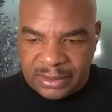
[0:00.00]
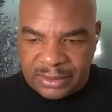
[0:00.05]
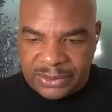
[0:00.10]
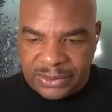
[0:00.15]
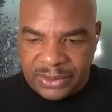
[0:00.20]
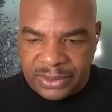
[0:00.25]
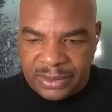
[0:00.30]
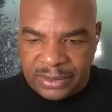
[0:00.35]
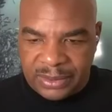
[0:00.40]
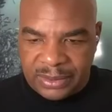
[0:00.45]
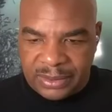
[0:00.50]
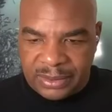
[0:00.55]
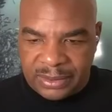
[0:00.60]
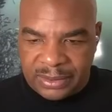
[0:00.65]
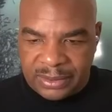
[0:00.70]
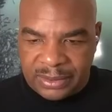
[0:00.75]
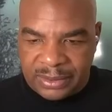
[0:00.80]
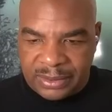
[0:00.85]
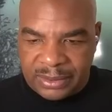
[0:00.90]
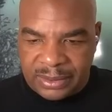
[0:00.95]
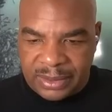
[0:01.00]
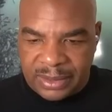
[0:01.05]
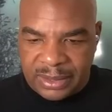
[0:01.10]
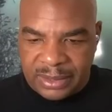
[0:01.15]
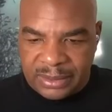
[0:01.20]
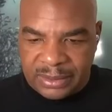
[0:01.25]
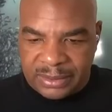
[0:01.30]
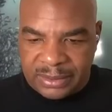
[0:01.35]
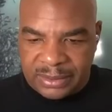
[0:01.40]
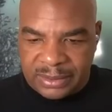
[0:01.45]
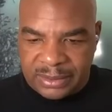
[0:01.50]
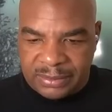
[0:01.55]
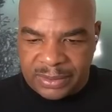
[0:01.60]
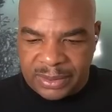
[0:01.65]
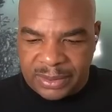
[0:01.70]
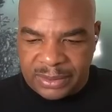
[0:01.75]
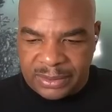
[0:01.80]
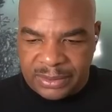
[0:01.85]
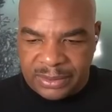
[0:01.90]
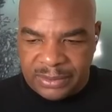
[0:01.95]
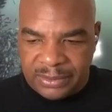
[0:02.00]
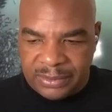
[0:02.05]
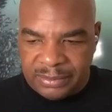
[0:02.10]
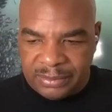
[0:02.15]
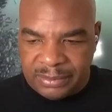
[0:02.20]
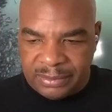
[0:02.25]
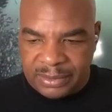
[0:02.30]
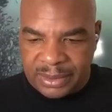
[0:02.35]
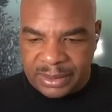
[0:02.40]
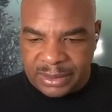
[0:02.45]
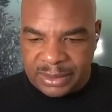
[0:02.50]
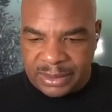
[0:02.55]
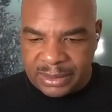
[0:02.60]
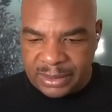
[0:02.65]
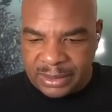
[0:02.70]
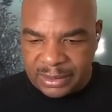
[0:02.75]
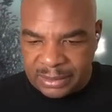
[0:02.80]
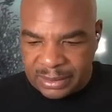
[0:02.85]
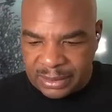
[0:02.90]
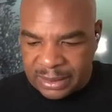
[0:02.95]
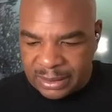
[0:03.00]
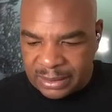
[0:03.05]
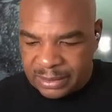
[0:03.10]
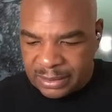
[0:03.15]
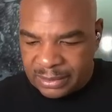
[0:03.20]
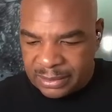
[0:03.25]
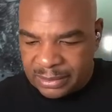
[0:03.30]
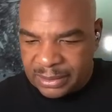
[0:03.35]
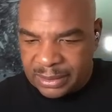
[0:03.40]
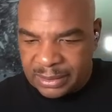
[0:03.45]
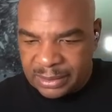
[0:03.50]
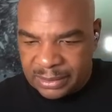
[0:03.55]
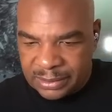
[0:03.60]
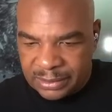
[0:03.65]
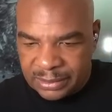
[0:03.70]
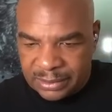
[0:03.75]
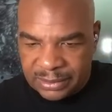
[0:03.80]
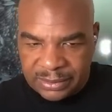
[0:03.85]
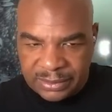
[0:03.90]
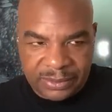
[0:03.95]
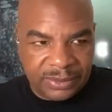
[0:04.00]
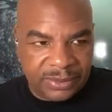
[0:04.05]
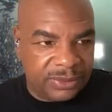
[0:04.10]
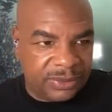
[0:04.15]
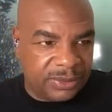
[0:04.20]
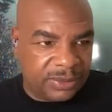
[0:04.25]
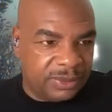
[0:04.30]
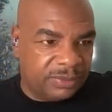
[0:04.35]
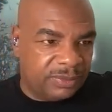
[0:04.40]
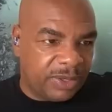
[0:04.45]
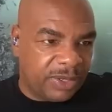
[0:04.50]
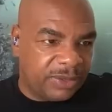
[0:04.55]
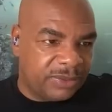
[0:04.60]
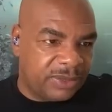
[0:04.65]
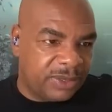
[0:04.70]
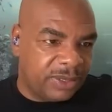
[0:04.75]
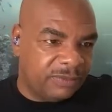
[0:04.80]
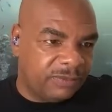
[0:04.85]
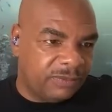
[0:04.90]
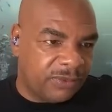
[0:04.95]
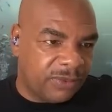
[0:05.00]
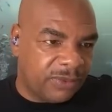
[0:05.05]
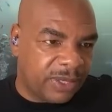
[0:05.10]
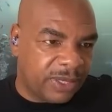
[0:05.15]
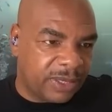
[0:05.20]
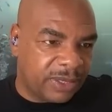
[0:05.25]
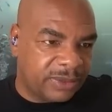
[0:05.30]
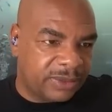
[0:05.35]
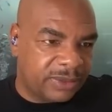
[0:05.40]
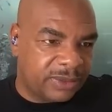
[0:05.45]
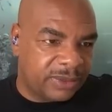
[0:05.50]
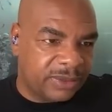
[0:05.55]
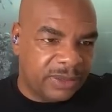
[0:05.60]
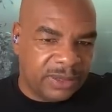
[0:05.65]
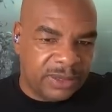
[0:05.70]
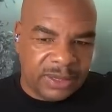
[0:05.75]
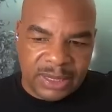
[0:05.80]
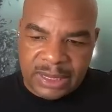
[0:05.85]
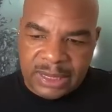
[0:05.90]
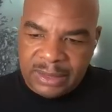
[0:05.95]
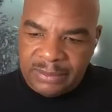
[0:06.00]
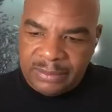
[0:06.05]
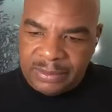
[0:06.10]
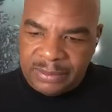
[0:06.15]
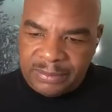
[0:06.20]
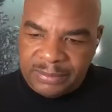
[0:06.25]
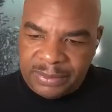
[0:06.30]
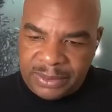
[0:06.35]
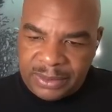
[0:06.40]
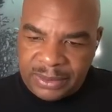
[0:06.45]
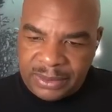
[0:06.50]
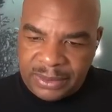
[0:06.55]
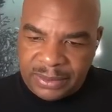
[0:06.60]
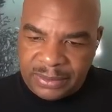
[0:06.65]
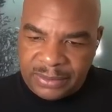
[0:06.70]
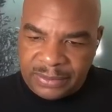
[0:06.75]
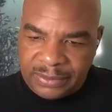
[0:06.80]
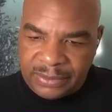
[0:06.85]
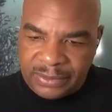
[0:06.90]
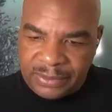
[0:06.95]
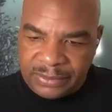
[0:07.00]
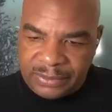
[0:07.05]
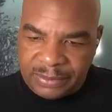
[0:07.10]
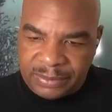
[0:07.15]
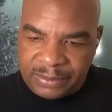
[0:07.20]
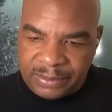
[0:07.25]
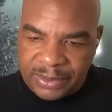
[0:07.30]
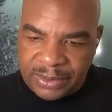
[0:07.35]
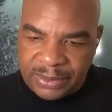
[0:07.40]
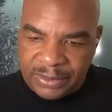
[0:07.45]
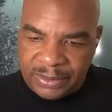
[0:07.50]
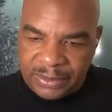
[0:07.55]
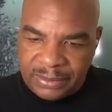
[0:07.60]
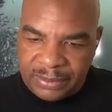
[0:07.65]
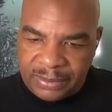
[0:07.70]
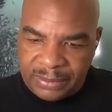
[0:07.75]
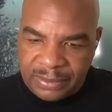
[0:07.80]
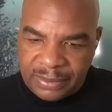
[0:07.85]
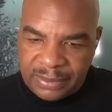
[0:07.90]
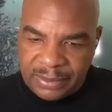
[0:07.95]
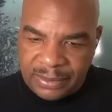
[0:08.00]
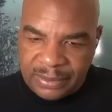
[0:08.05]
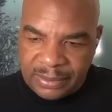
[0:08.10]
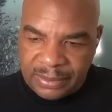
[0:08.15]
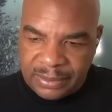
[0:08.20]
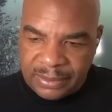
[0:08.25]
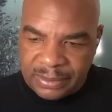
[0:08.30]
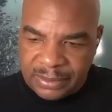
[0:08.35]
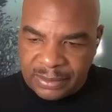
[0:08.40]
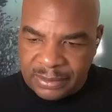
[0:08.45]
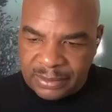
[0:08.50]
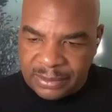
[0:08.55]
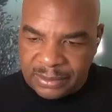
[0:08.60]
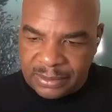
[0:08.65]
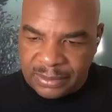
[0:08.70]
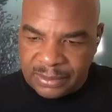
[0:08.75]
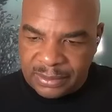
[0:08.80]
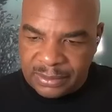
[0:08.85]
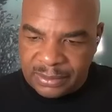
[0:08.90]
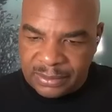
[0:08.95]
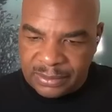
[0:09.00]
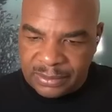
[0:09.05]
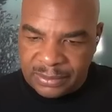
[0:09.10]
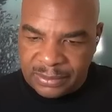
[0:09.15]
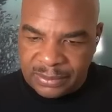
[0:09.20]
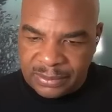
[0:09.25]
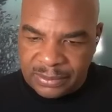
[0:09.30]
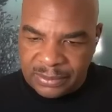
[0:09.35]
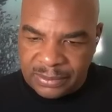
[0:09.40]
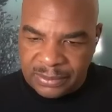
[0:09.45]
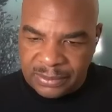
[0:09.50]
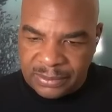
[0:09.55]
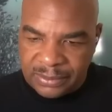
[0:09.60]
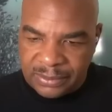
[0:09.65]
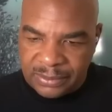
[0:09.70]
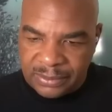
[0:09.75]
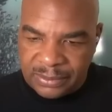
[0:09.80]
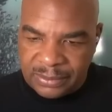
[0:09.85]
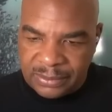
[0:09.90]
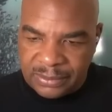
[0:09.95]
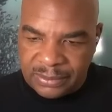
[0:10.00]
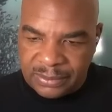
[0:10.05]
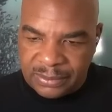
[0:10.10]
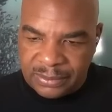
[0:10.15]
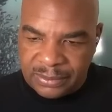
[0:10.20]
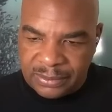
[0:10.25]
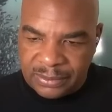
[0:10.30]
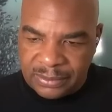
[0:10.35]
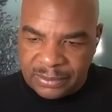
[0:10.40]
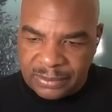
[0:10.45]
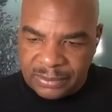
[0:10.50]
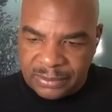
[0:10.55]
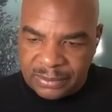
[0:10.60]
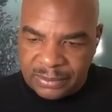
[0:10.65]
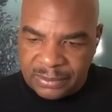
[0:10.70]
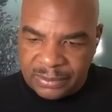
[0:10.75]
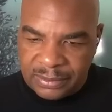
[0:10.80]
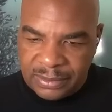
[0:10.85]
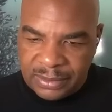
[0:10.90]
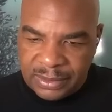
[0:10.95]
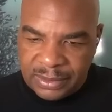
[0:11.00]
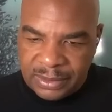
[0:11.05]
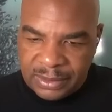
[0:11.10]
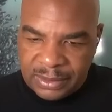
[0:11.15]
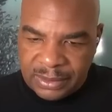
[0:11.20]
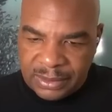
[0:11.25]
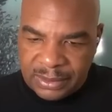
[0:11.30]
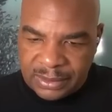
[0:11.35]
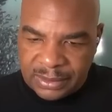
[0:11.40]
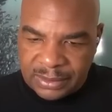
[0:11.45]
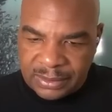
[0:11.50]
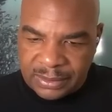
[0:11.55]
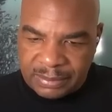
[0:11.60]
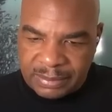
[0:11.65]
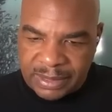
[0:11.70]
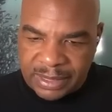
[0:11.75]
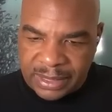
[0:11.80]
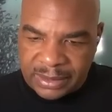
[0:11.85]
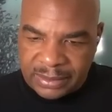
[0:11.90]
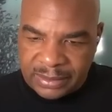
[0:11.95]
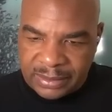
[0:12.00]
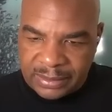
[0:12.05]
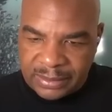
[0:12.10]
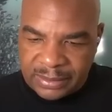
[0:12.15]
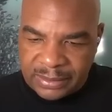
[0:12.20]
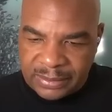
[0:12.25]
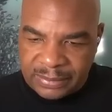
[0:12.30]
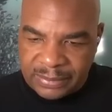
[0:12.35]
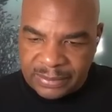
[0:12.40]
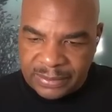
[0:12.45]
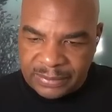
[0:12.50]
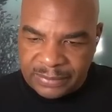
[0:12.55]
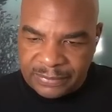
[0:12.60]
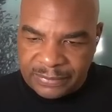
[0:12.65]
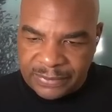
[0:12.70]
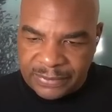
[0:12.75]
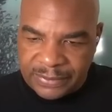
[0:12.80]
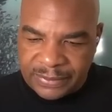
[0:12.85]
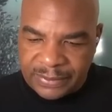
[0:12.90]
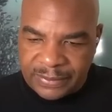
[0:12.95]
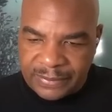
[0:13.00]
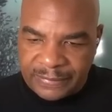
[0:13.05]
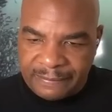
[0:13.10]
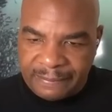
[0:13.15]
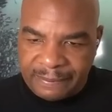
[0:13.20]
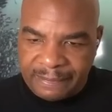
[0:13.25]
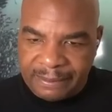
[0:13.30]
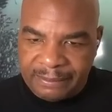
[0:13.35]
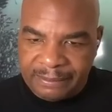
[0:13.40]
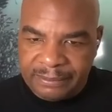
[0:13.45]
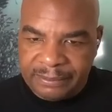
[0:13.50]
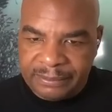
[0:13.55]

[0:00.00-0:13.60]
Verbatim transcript: Да, это все, что мы можем сделать. Так что да, я сомневаюсь. Давайте посмотрим, где будет 4 x Растянем отсюда и вот сюда. Давайте вот сюда лучше.